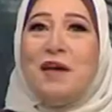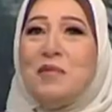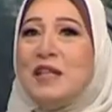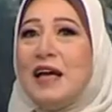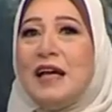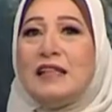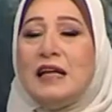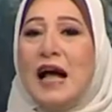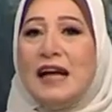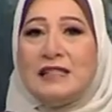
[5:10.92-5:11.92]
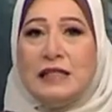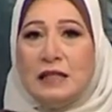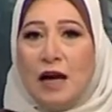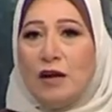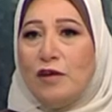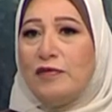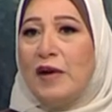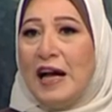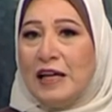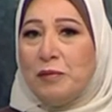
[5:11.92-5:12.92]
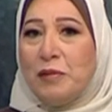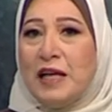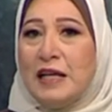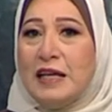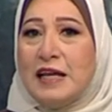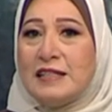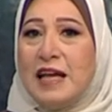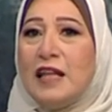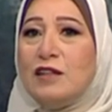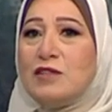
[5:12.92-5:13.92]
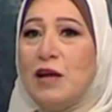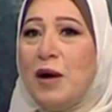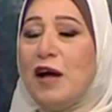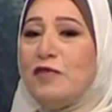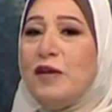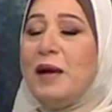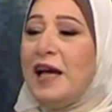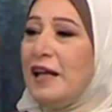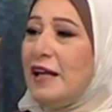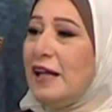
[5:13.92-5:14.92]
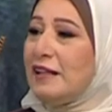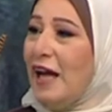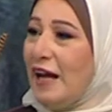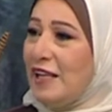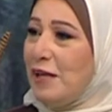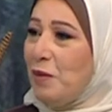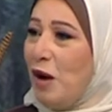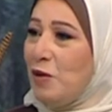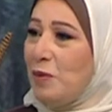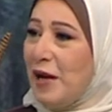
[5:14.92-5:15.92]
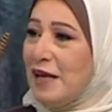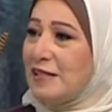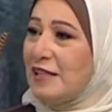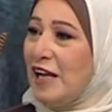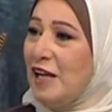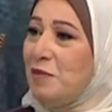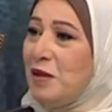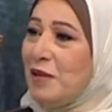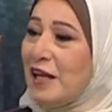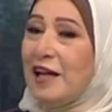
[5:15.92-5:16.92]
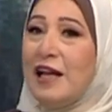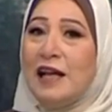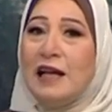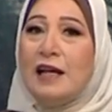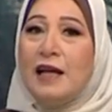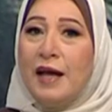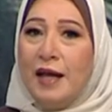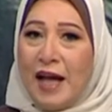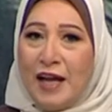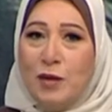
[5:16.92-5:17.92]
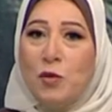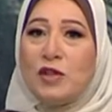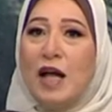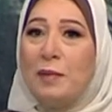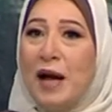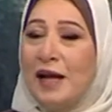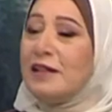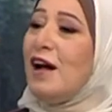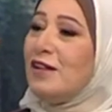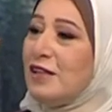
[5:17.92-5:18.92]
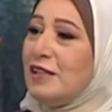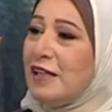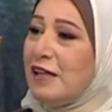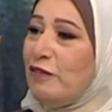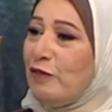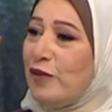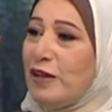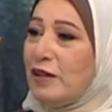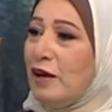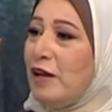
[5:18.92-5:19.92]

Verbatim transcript: بدايه عايزين نعرف حجم الانجازات سواء في مجال التعليم او البحث العلمي من خلال يعني متابعه حضرتك في الفتره